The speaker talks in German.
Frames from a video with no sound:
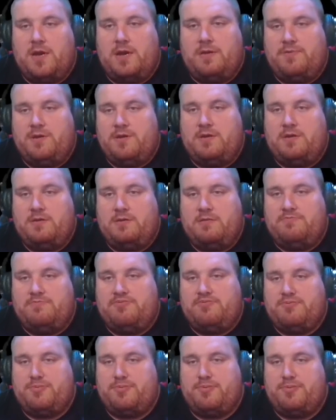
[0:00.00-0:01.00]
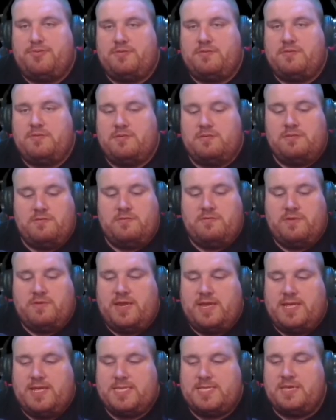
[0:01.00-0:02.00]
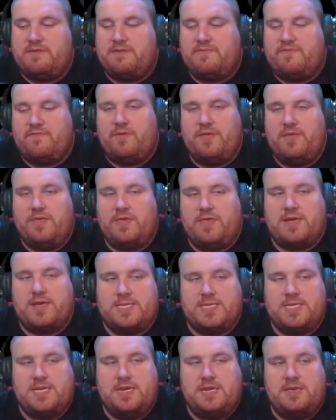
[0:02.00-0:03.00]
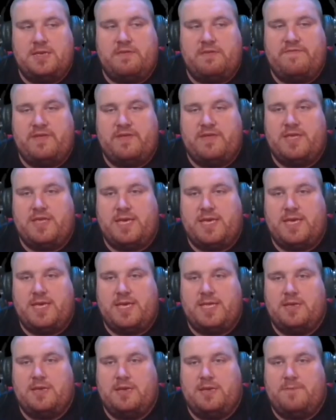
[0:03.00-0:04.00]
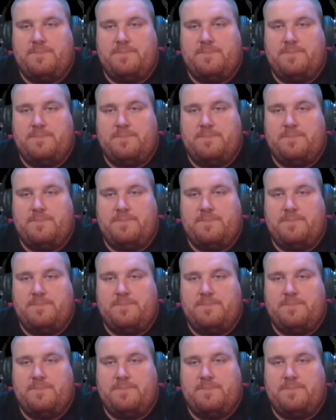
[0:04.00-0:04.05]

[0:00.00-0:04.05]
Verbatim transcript: Aber pff, wenn ihr das nicht wollt, ganz ehrlich, finde ich echt,